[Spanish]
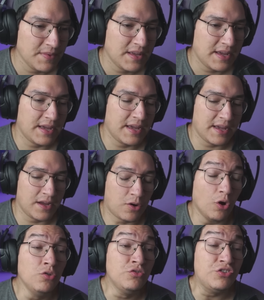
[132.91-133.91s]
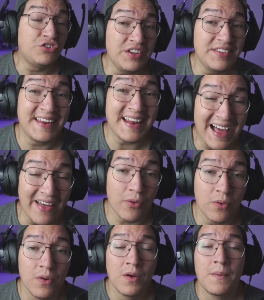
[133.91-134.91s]
eh, considerado
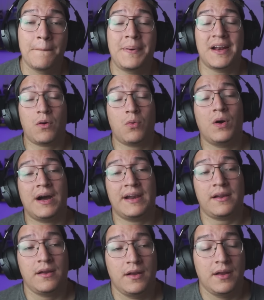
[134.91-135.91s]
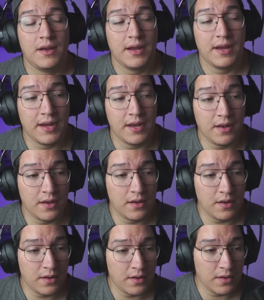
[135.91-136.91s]
para jugar
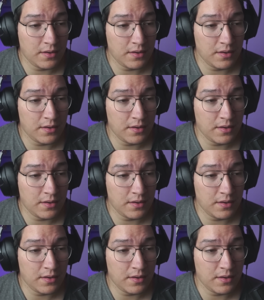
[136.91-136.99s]
el